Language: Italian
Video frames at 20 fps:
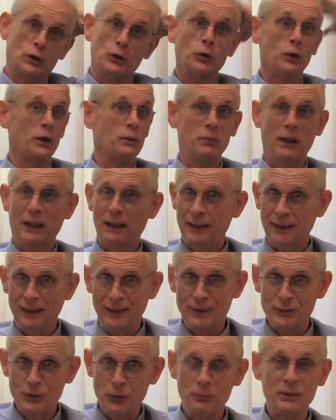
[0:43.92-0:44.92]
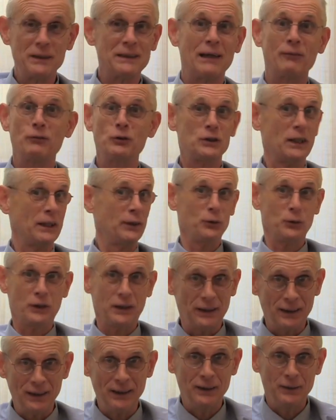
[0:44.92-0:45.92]
giocatore di pallacanestro, pesavo 100
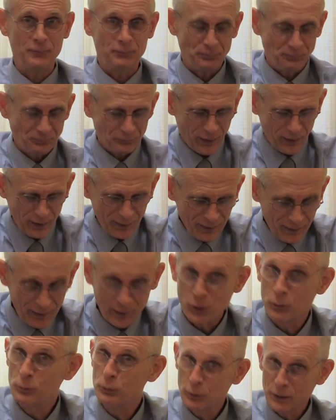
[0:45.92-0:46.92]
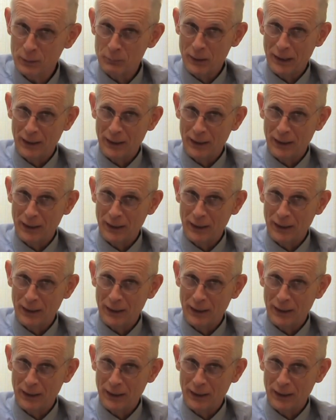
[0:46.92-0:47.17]
kg, ero pure